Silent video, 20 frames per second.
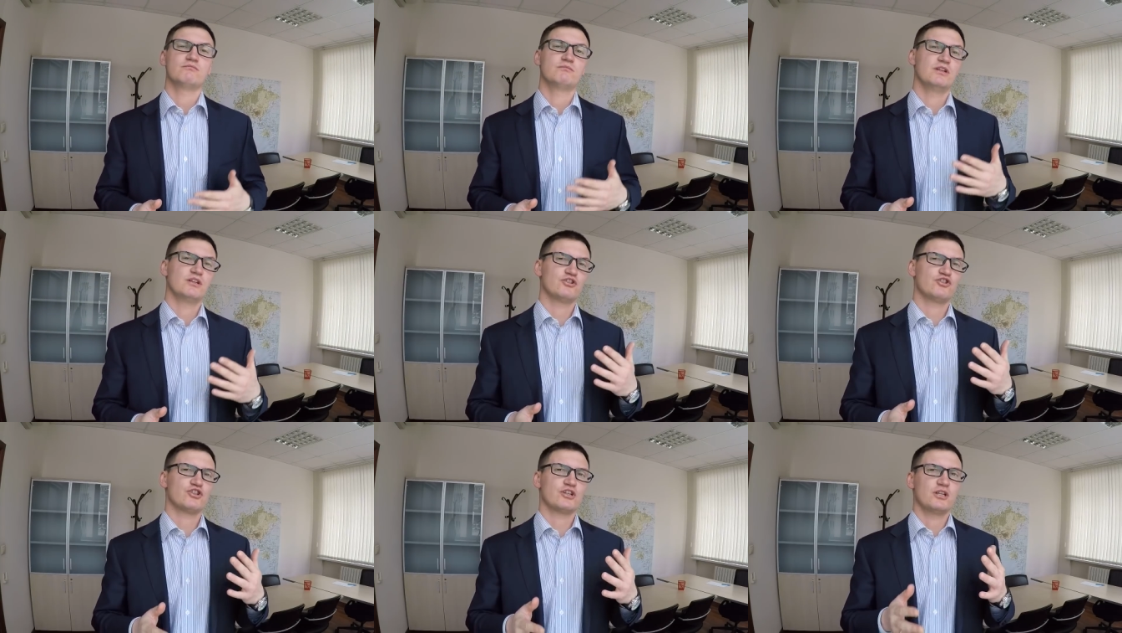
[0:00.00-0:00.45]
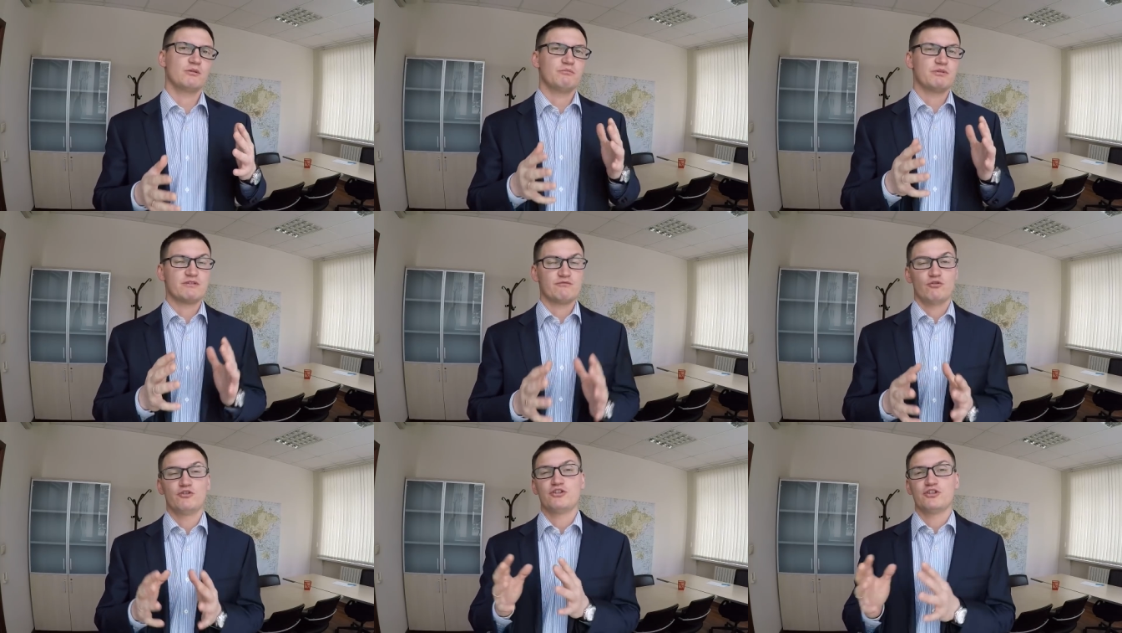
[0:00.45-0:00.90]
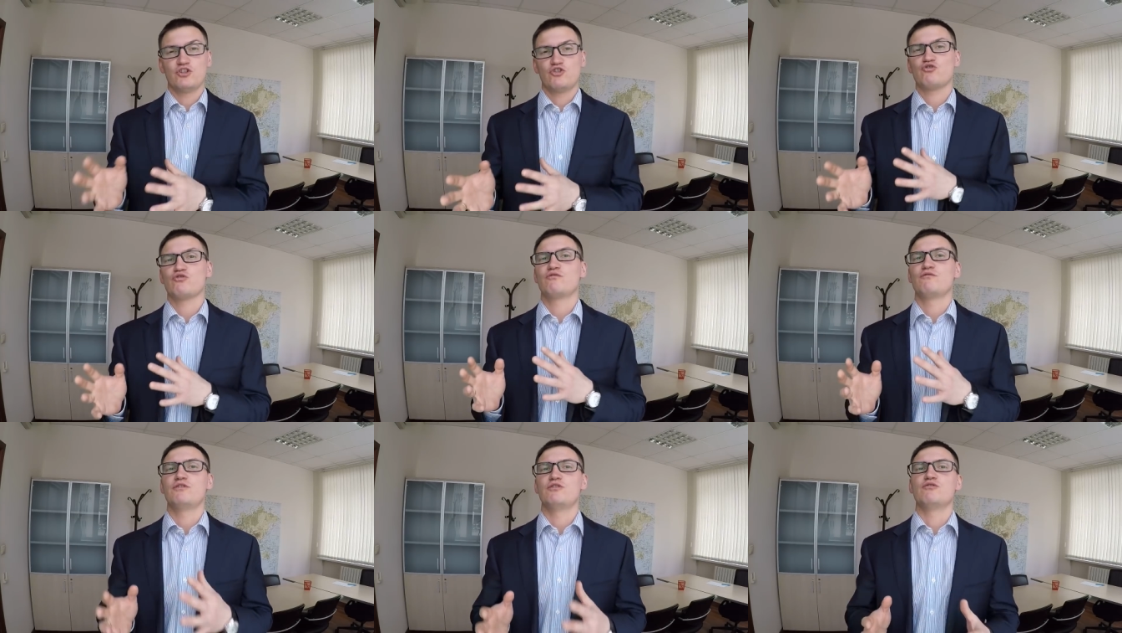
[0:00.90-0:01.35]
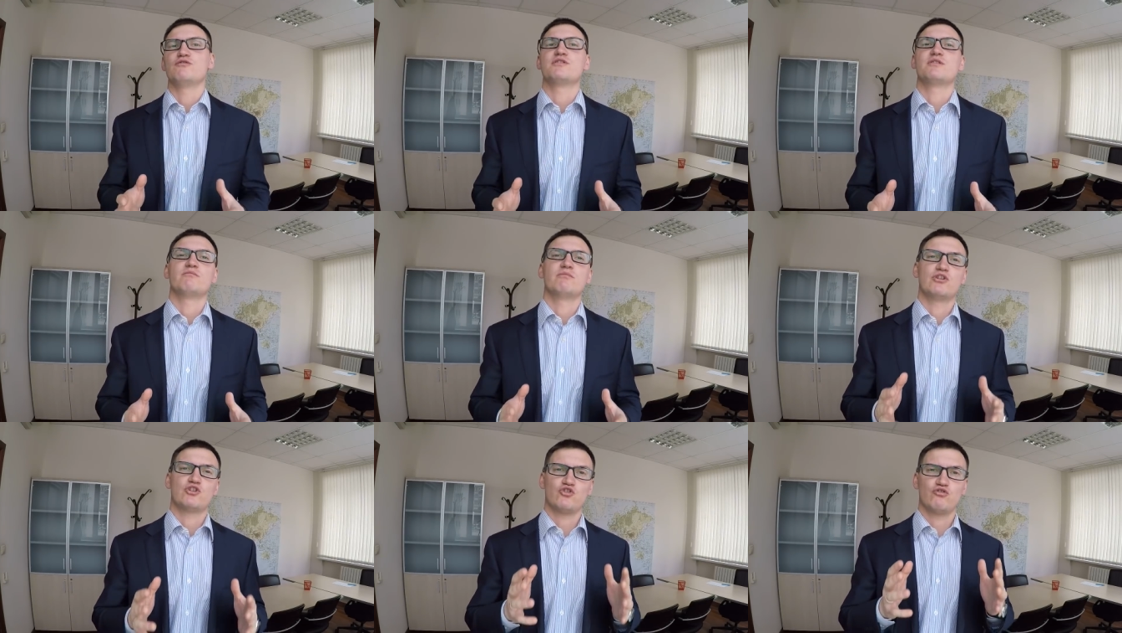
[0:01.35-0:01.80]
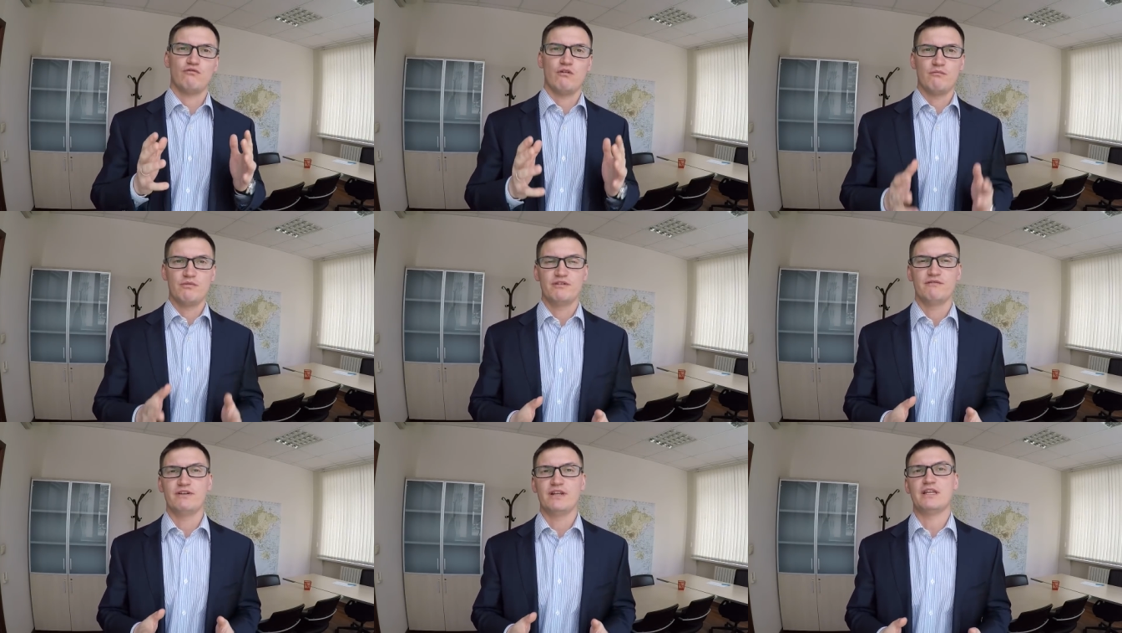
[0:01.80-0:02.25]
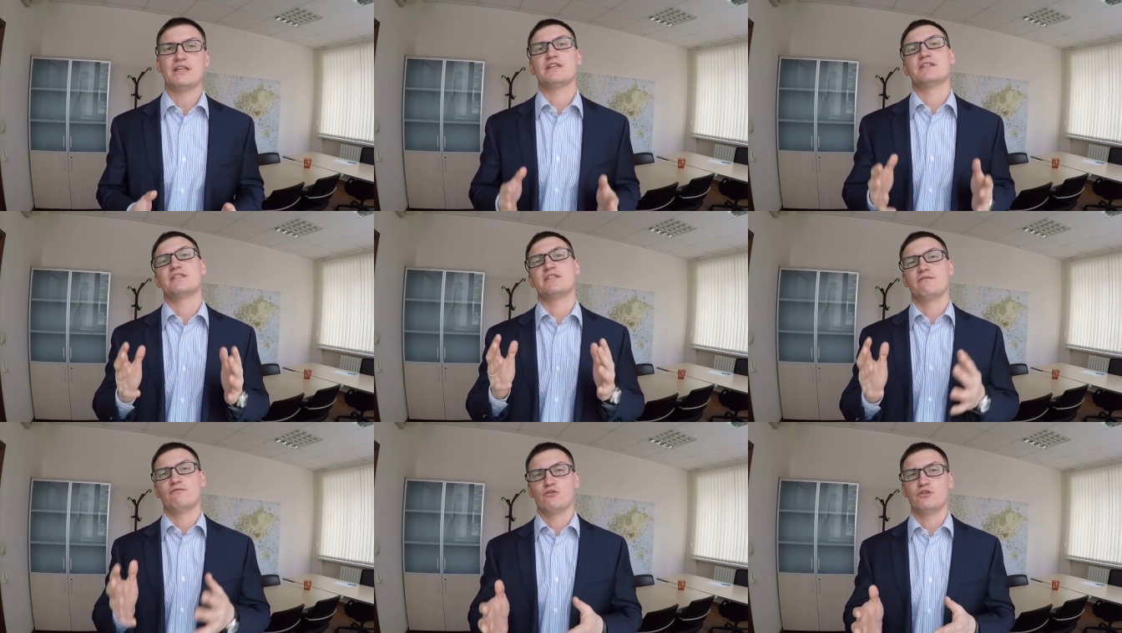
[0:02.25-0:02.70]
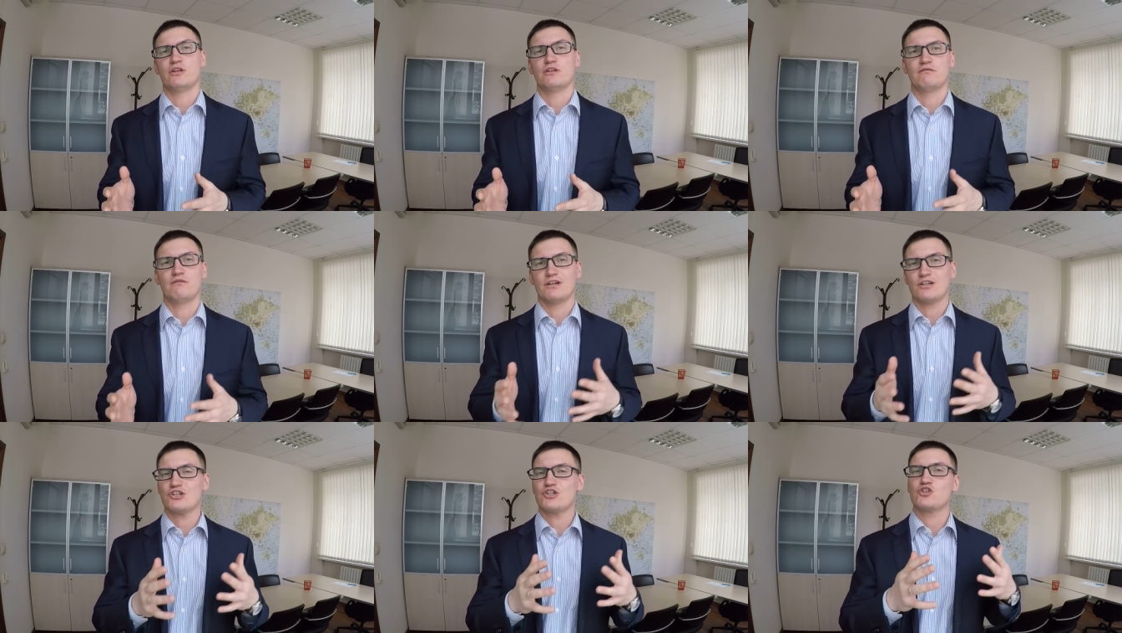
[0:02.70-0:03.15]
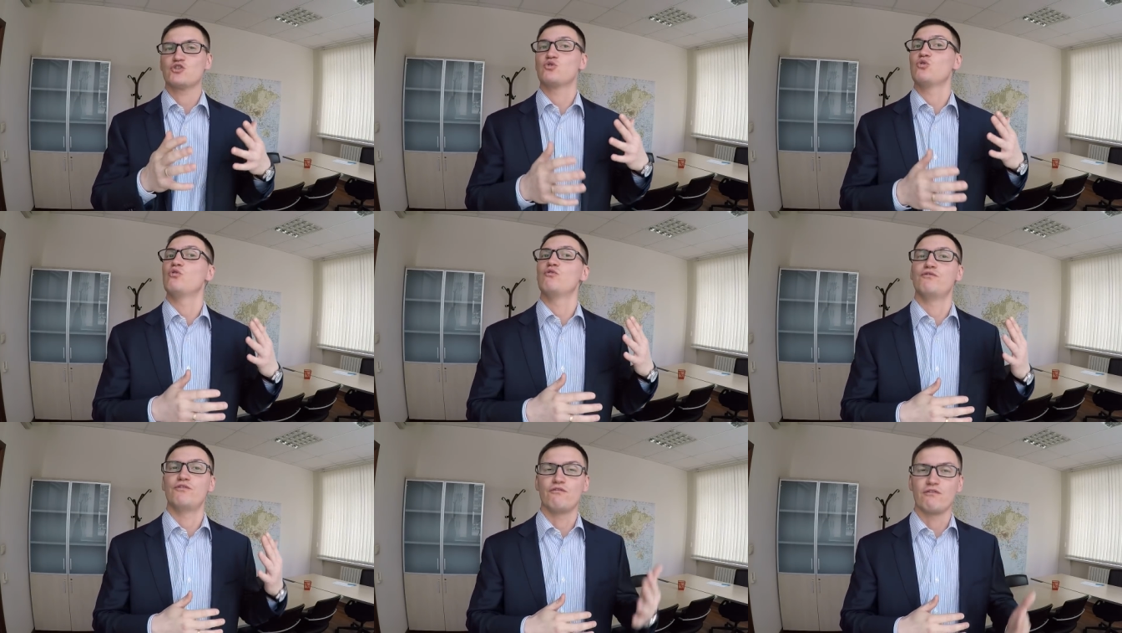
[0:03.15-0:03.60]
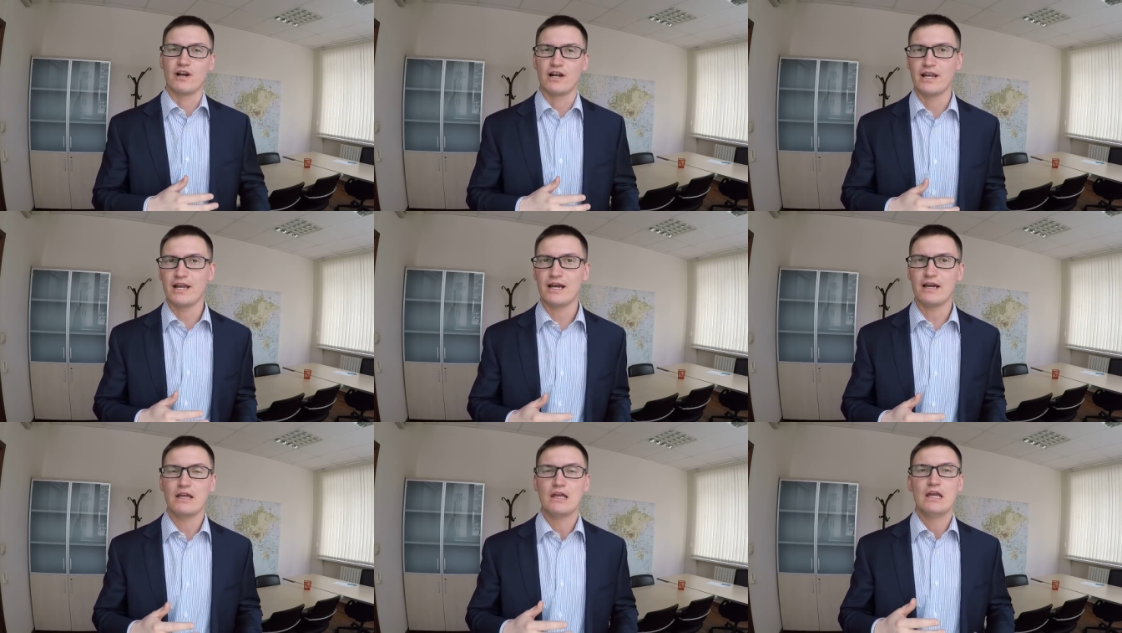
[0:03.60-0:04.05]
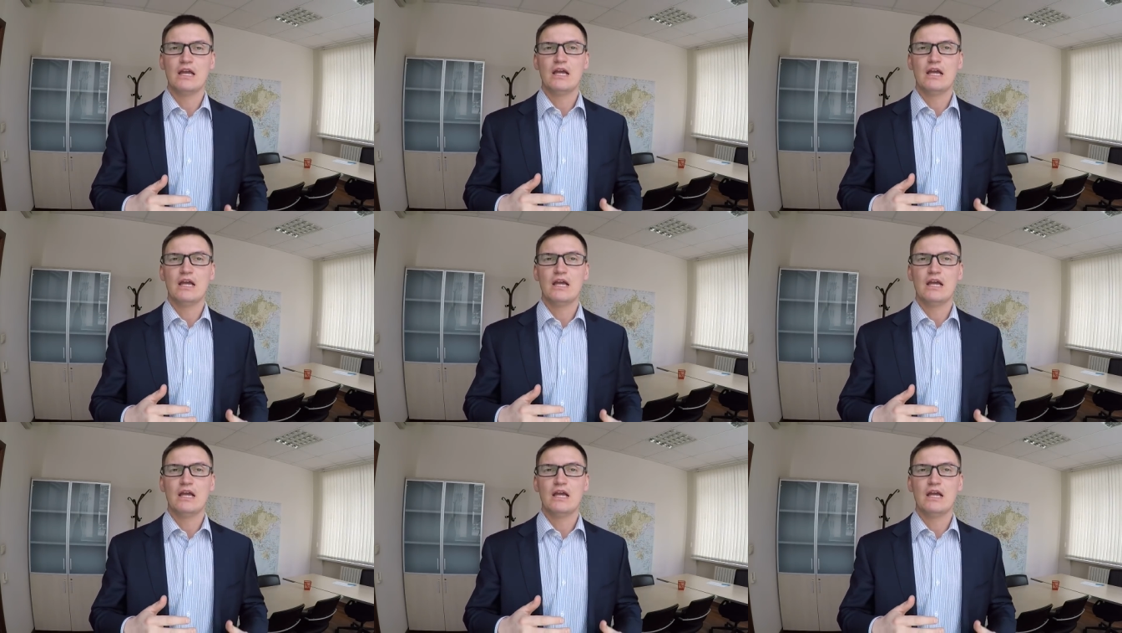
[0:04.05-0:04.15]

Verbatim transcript: Для начала позвольте начну видео с небольшого объявления. Сегодня, 26 февраля,